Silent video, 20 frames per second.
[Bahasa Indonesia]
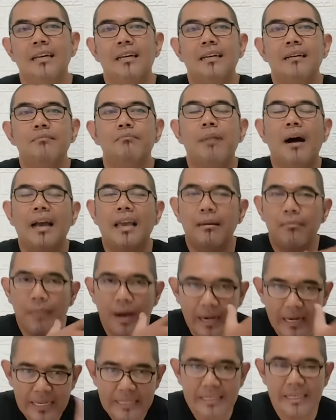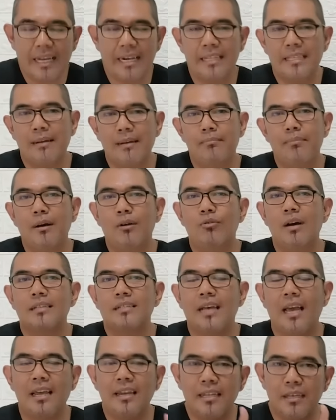bagaimana caranya
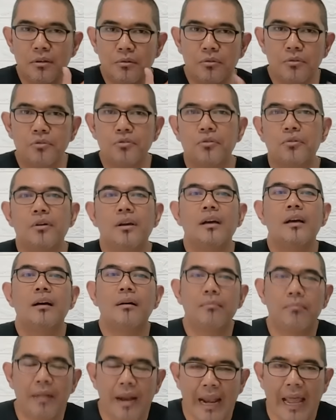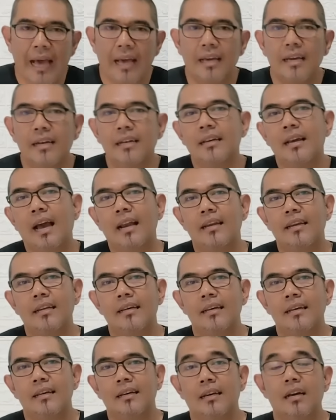penguasa ini untuk melanggengkan
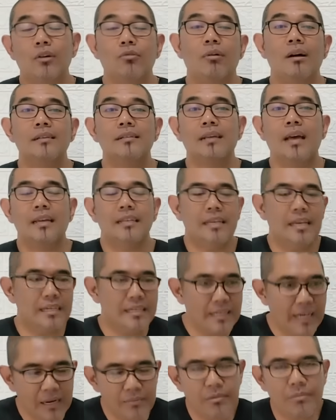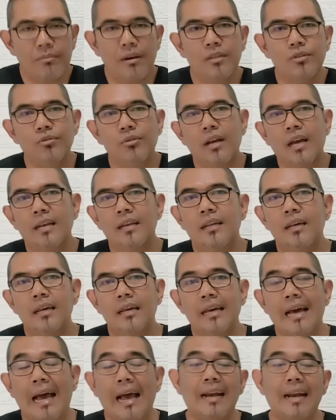kekuasaannya dengan memajukan
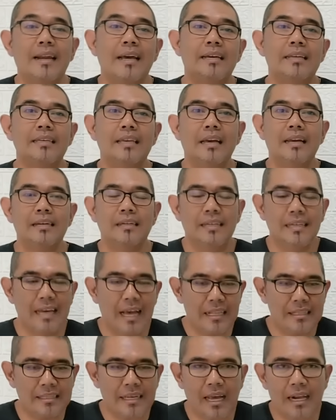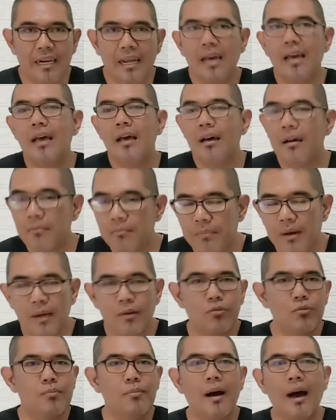anaknya dengan cara
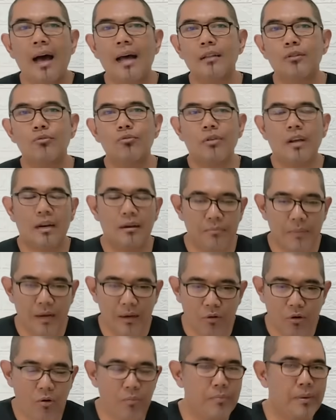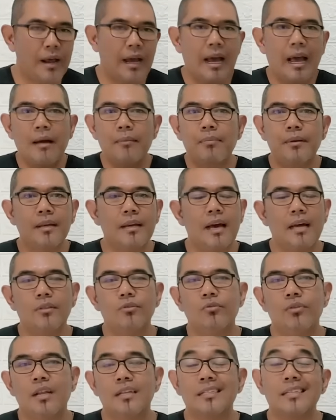merubah aturan, mengobrak-abrik
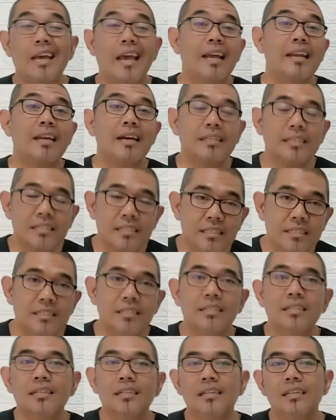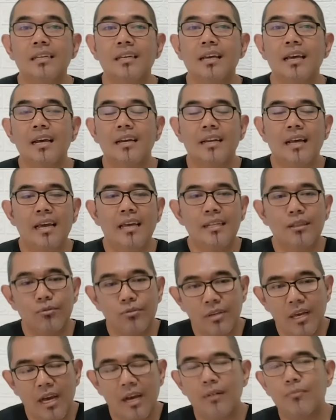aturan seenaknya sendiri. Nah, itu
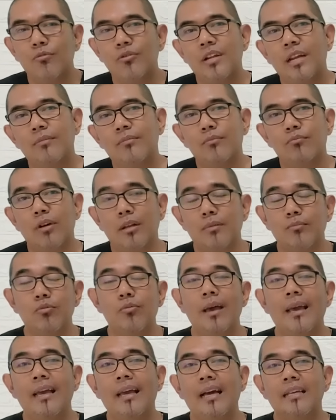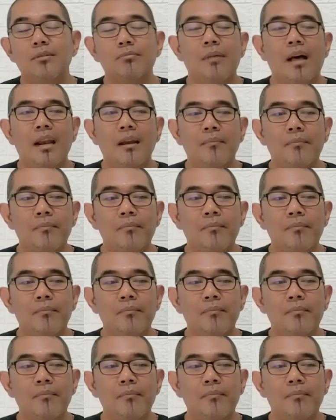yang kemudian membuat Bu Mega semalam